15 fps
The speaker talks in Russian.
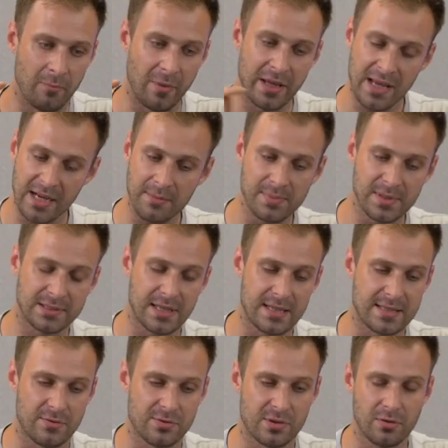В моей
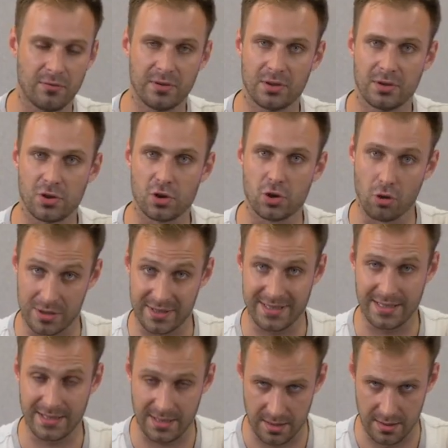комплектации установлен
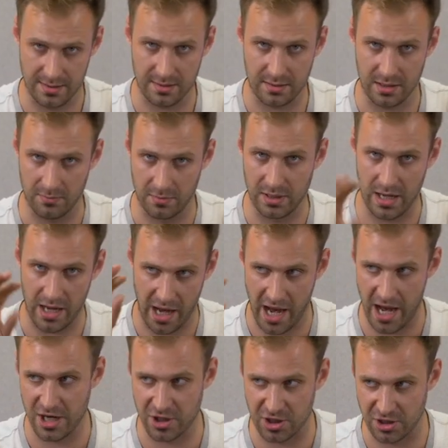жесткий диск, именно
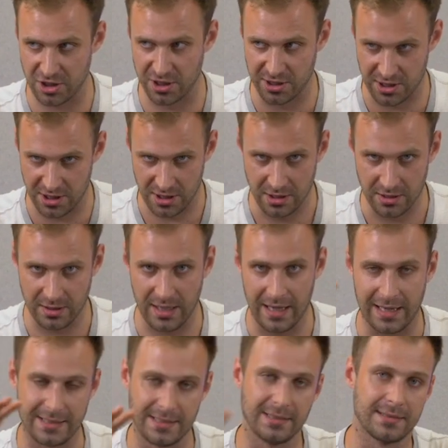HDD на
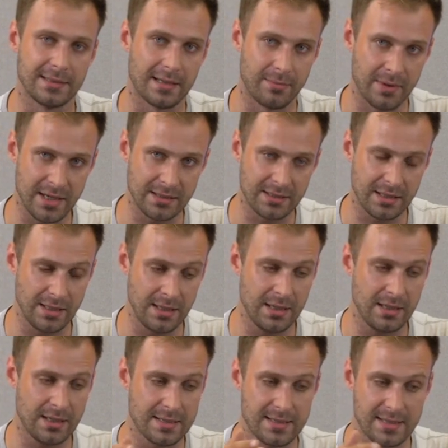1 терабайт
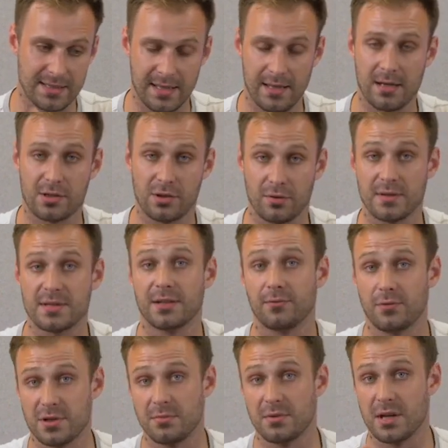и SSD на
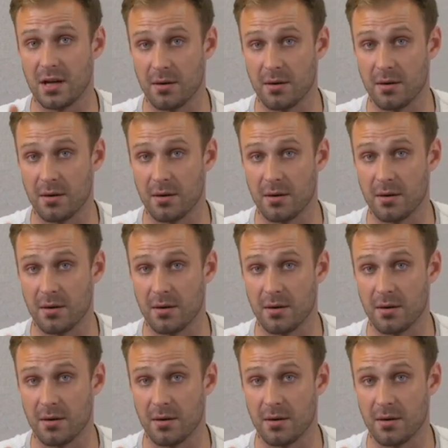128